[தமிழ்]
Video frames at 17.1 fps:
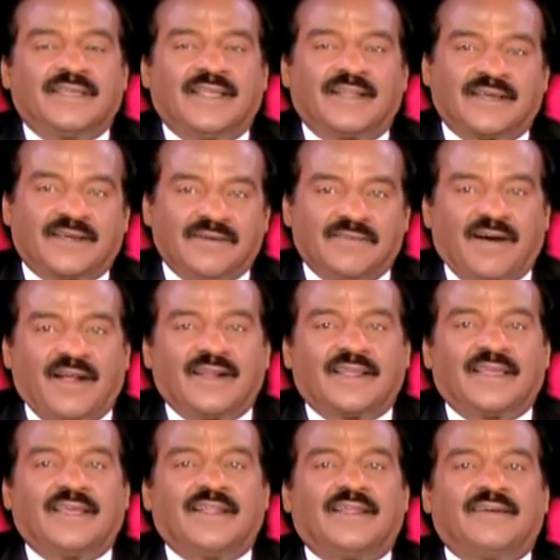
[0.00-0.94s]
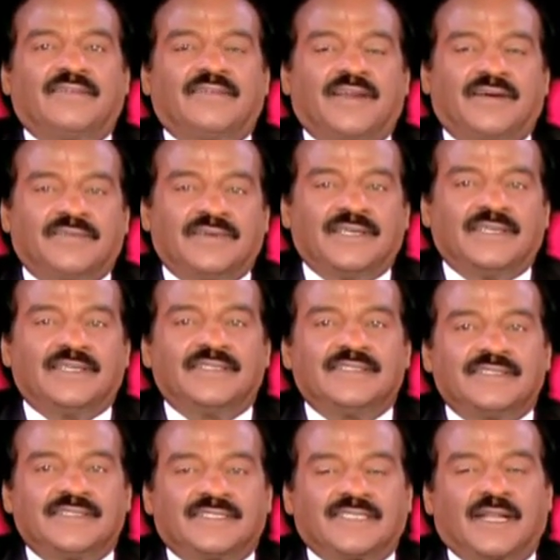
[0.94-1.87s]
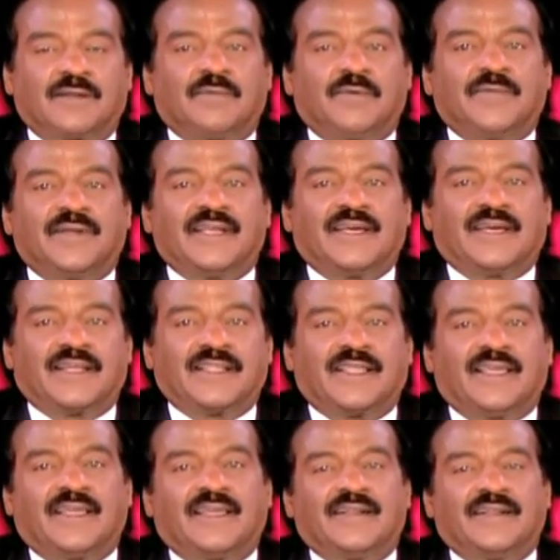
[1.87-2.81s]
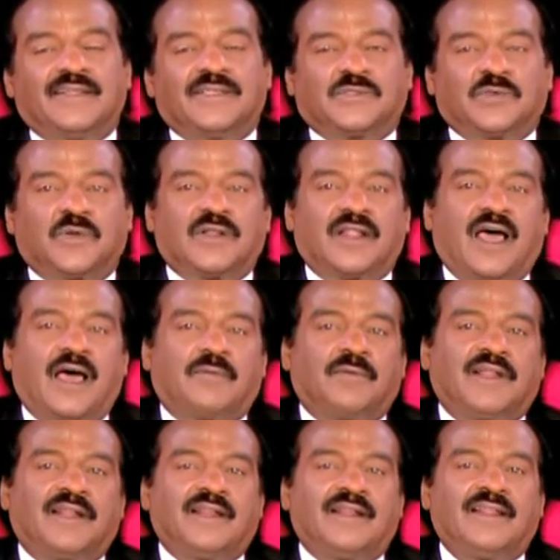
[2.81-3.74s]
எனக்கு வாழ்க்கையில் இவ்வளவு சிரமம் இருக்கிறதே என்று சொல்லாமல்